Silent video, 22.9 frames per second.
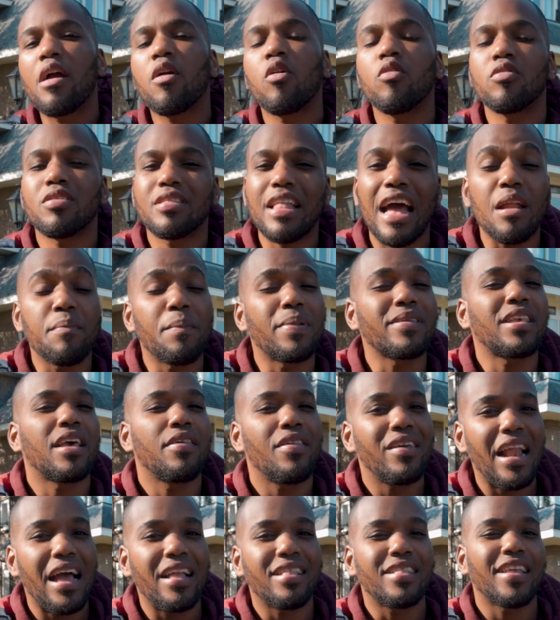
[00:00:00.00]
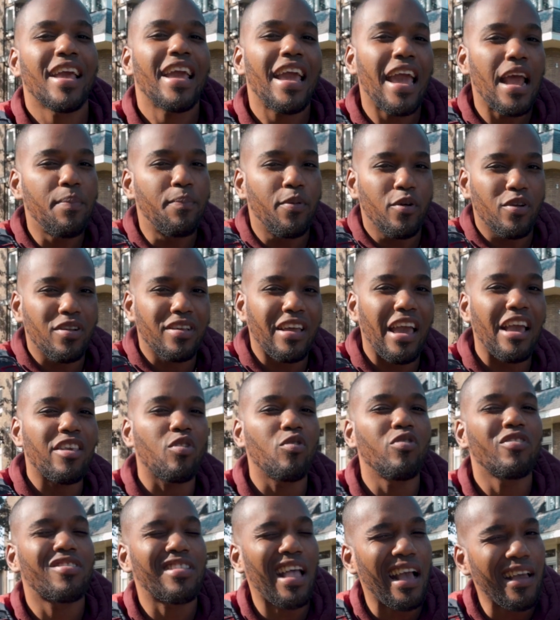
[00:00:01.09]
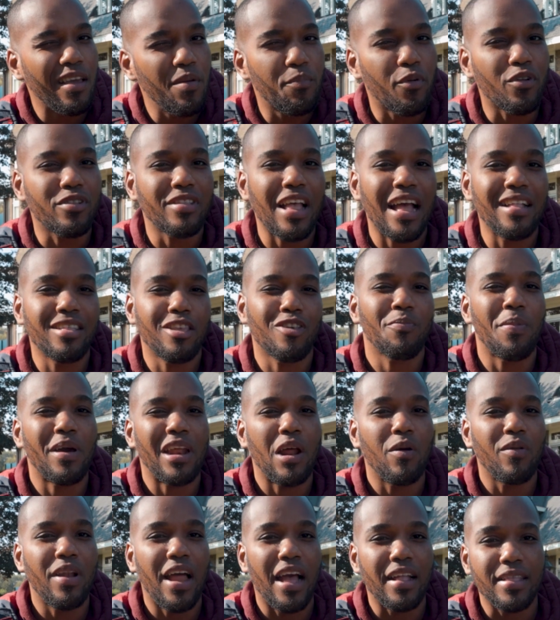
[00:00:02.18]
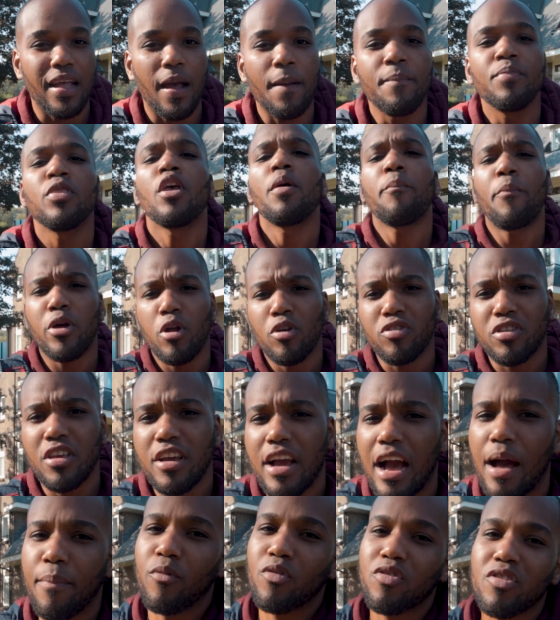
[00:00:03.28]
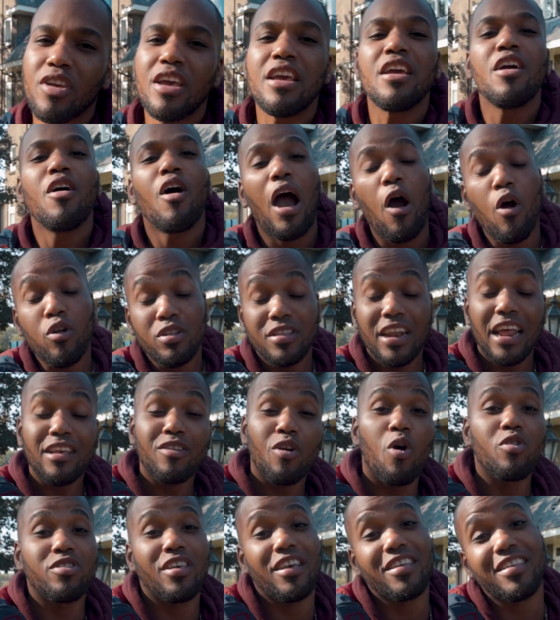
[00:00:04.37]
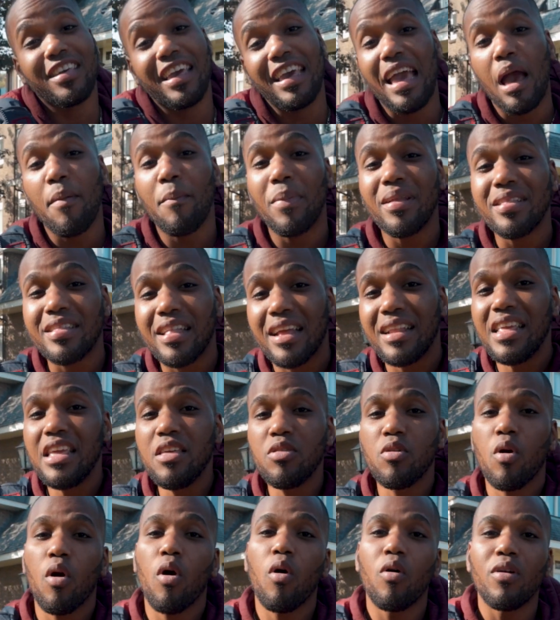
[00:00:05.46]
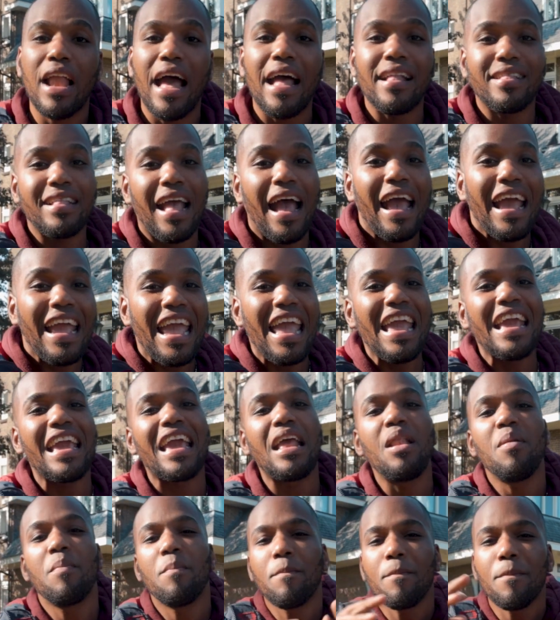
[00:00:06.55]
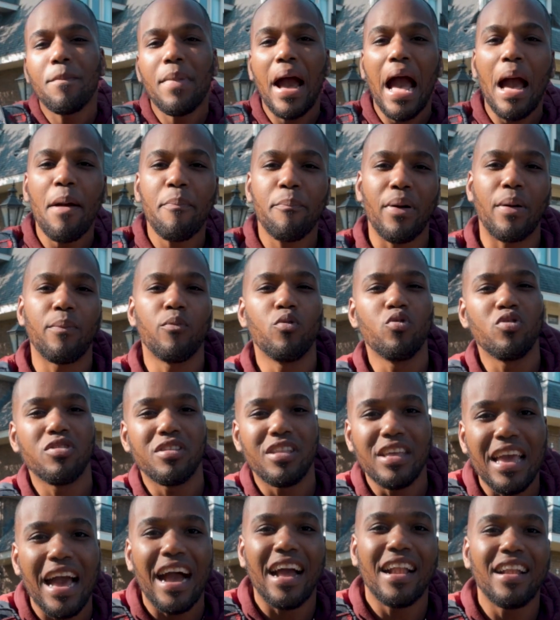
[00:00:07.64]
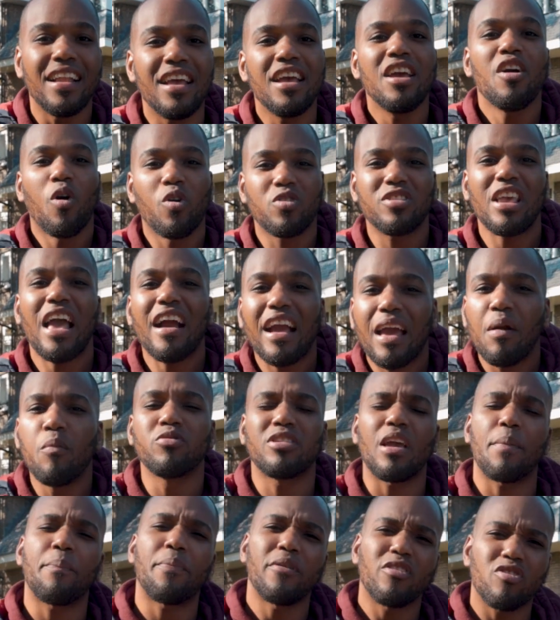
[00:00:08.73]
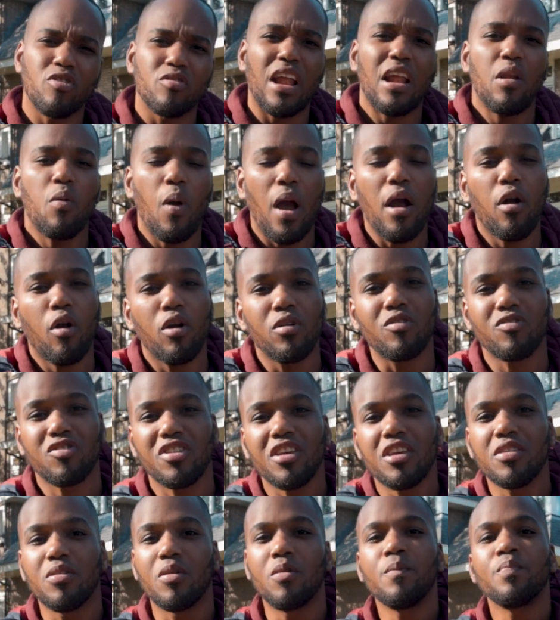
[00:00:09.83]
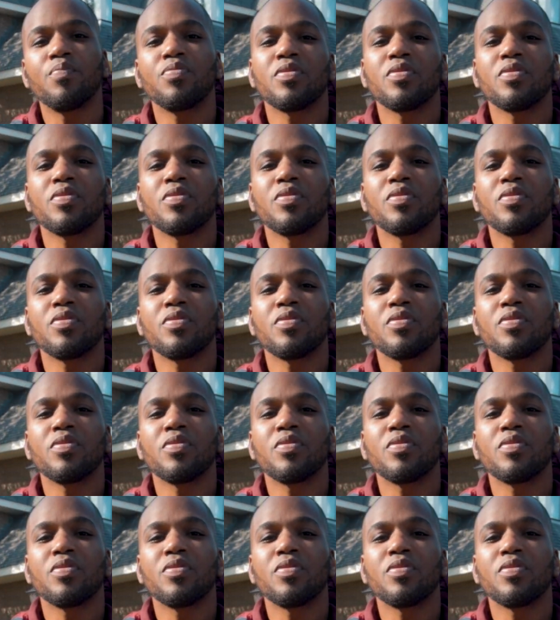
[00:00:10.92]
a contar más adelante el por qué son tan importantes para Holanda. Pero sigamos. Otras cosas que ha mantenido Holanda en el mapa mundial, o sea que muchas personas lo han conocido,